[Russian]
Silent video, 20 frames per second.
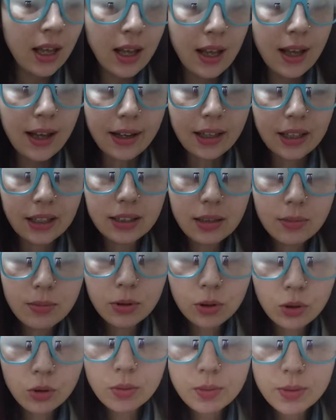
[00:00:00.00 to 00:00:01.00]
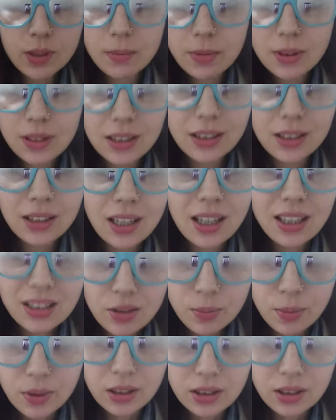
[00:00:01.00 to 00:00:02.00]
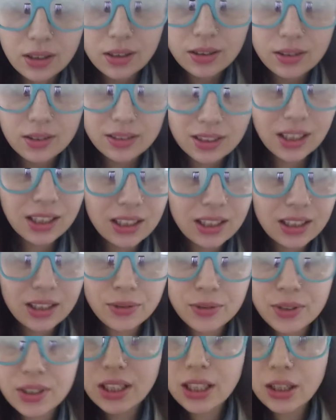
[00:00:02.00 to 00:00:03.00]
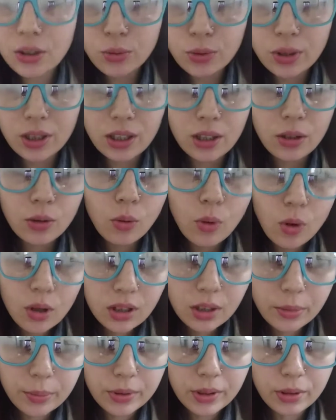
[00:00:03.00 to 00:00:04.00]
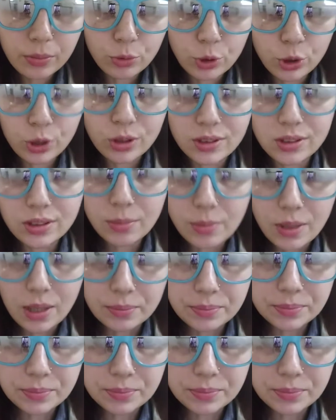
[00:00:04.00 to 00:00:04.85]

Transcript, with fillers: А когда битком забитый транспорт, закрыты все люки и окна, потому что зима,